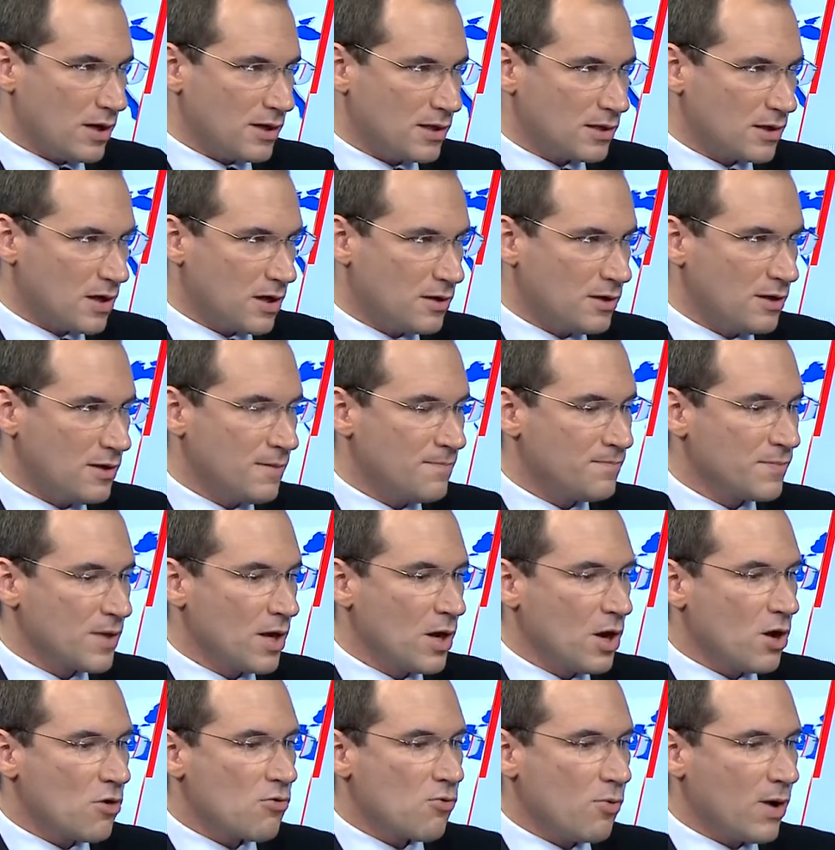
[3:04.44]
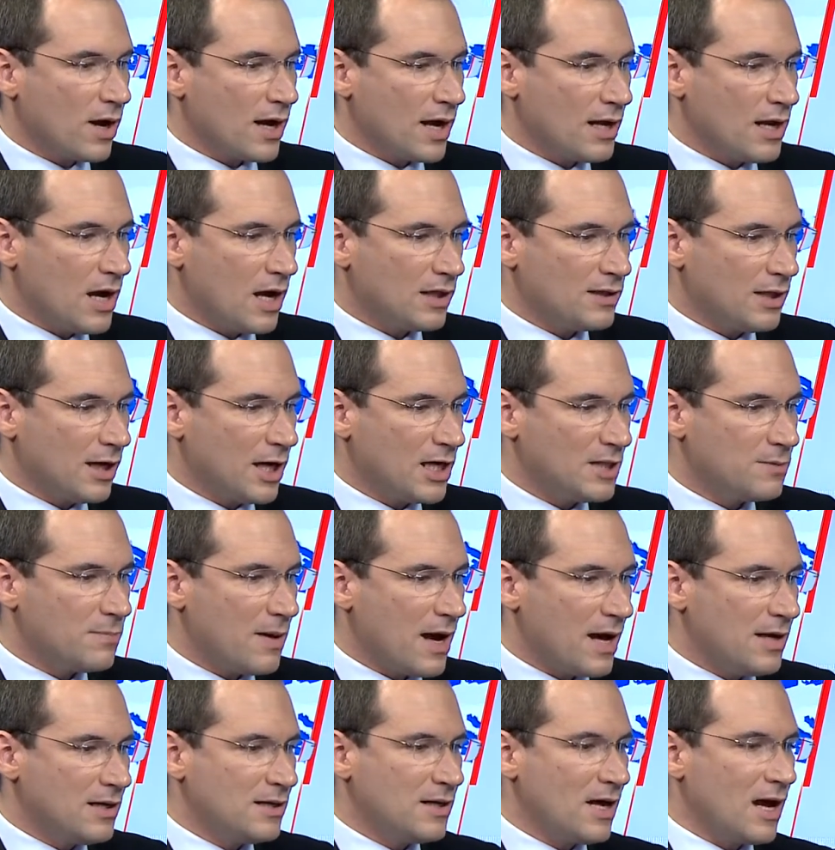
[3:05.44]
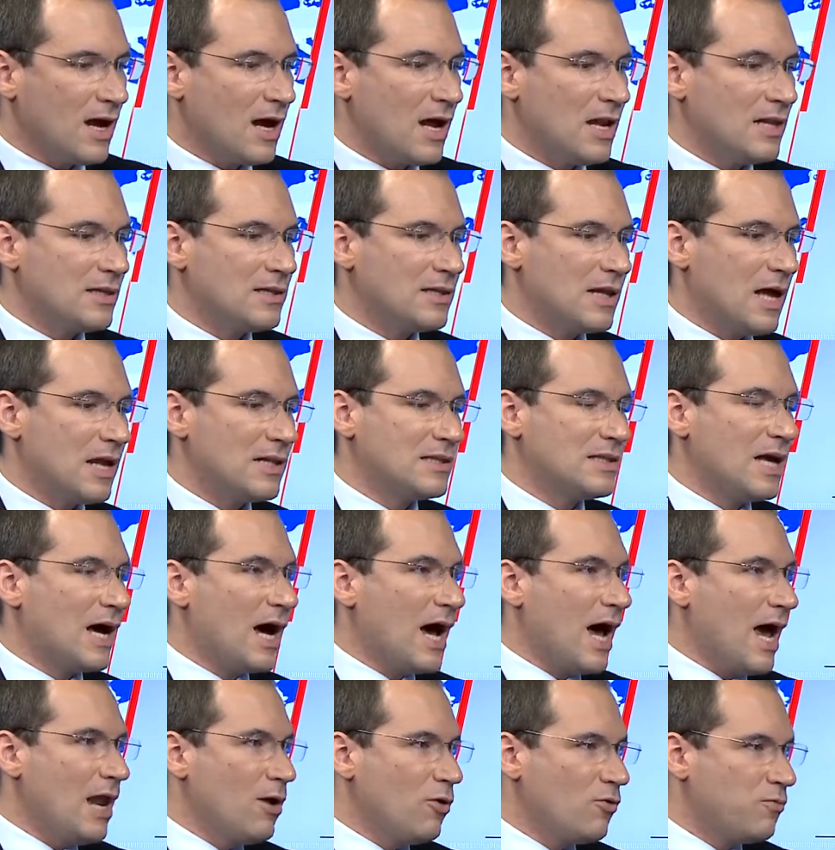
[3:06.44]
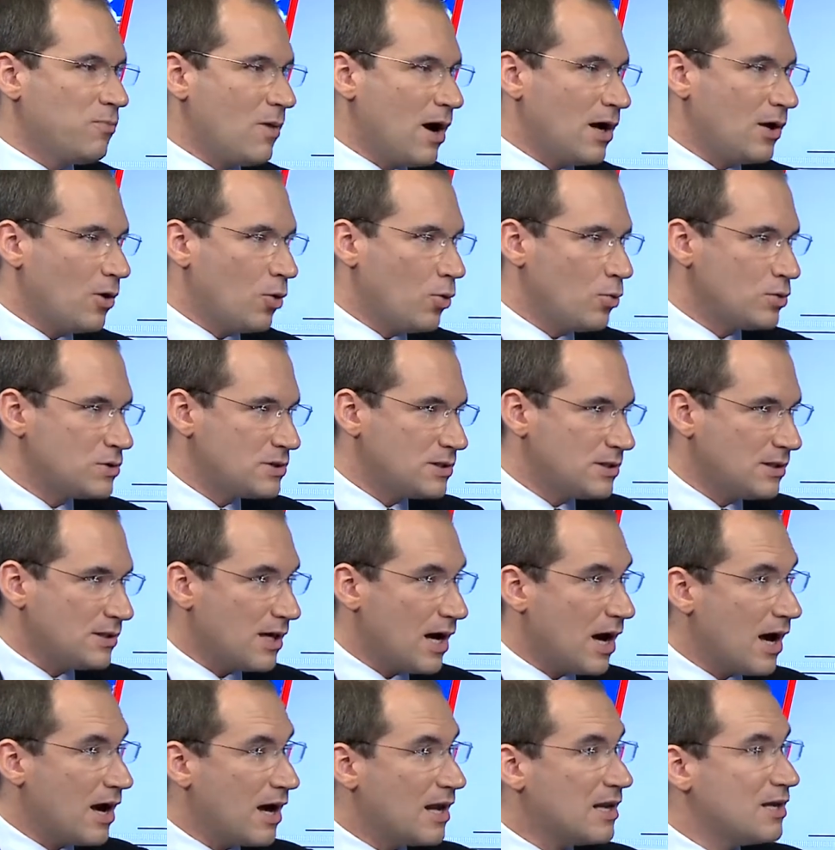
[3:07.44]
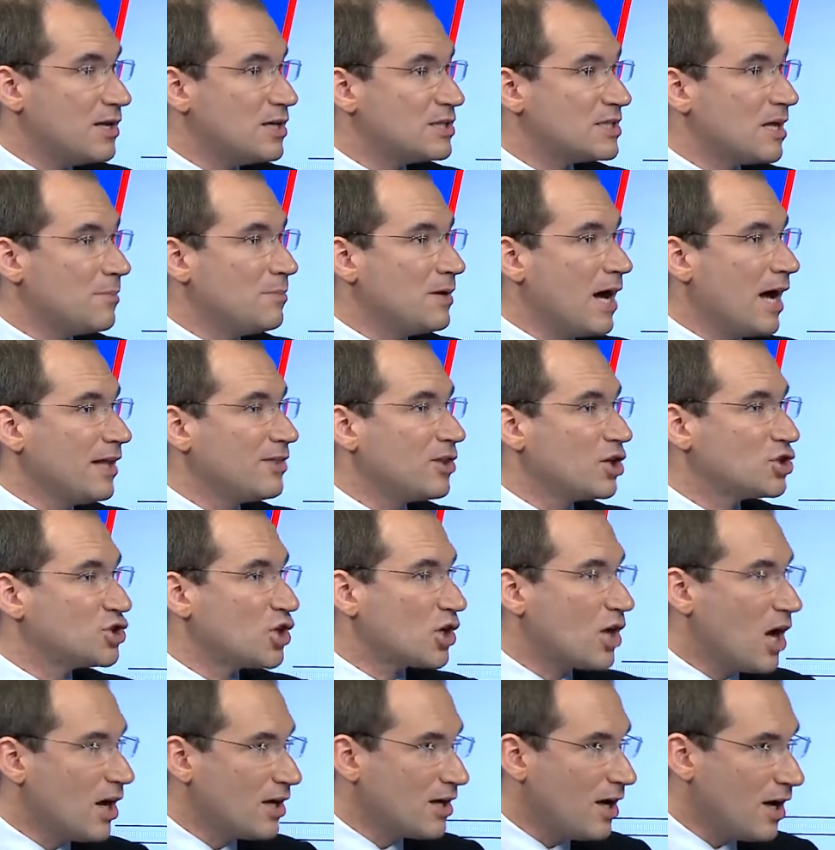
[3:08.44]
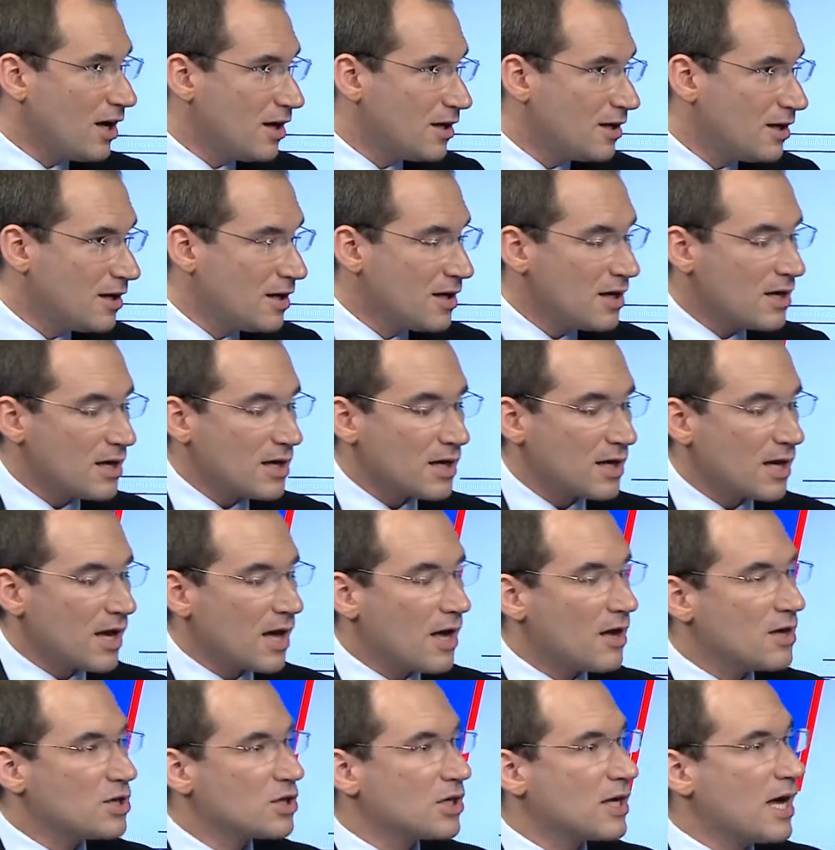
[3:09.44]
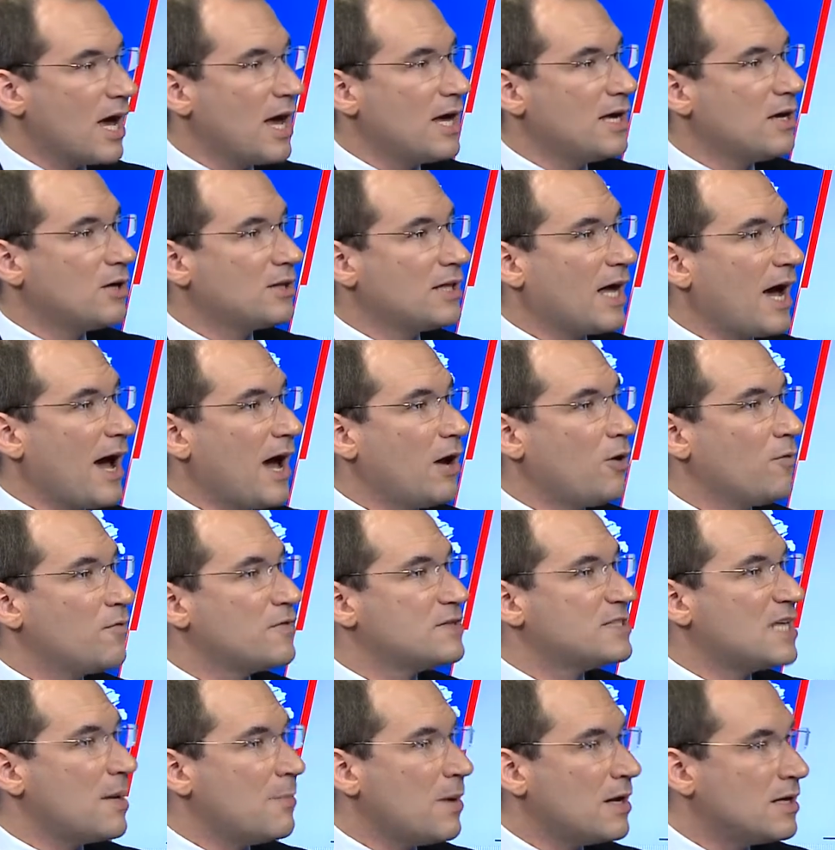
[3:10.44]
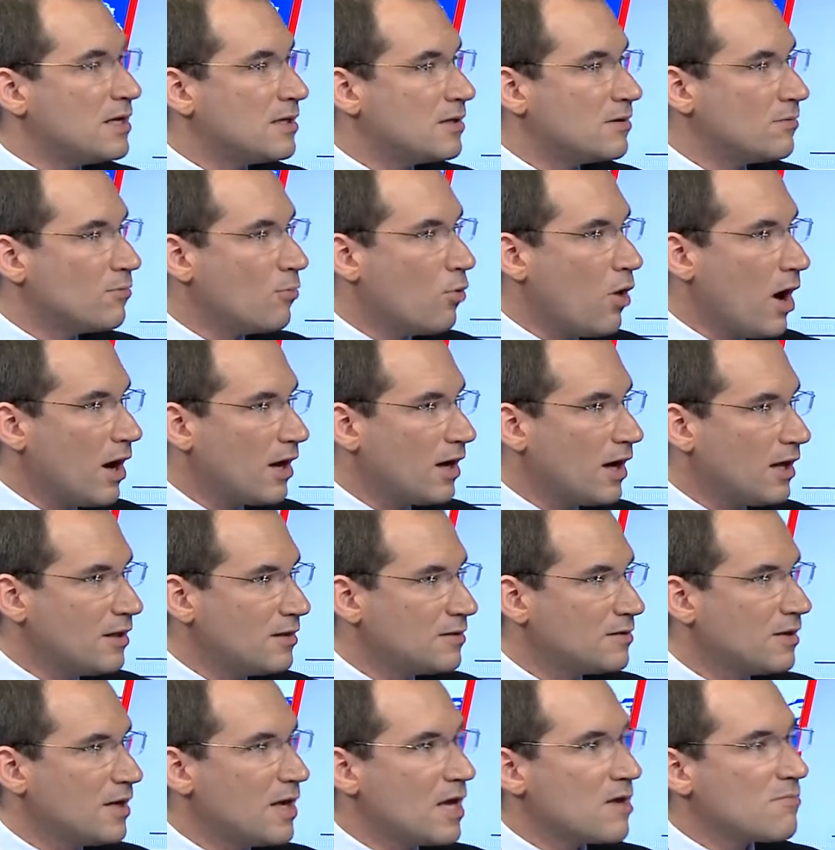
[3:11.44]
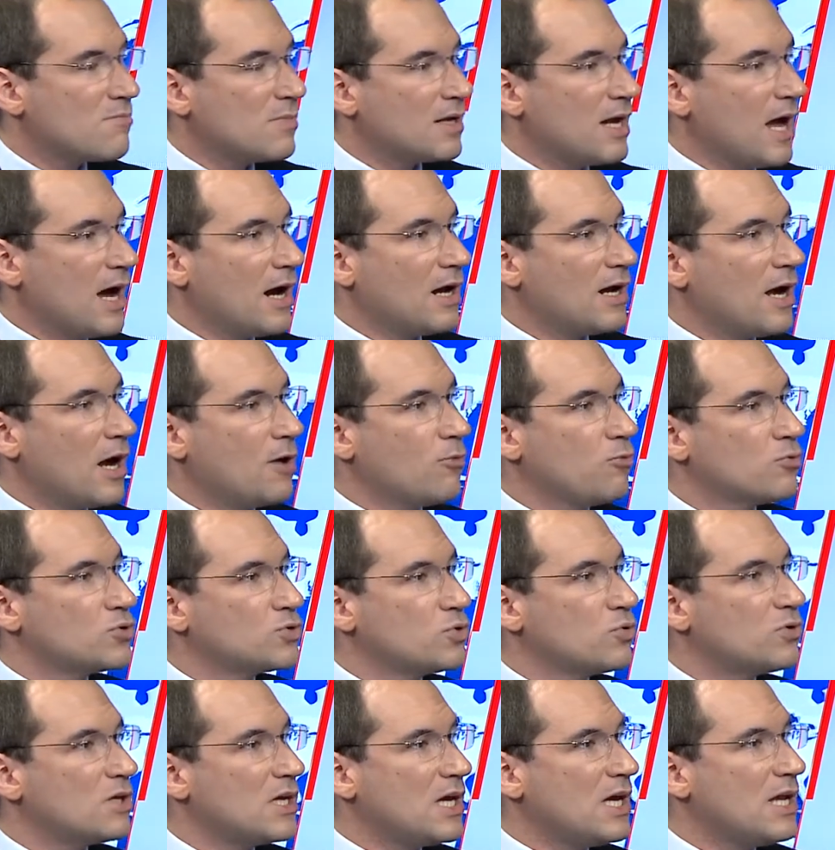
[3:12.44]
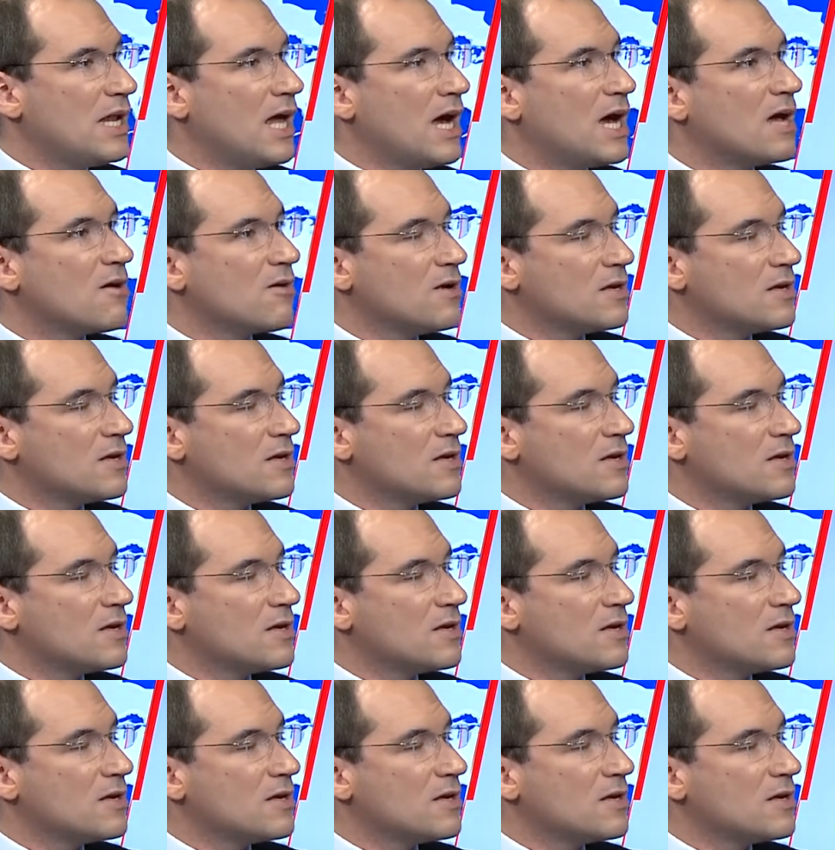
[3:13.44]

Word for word: الإيراني وكان يعتقد بأن التحالف مع الحوثي اللي يسميه حتى شراكة كان تحالف زمني مؤقت من أجل الوصول إلى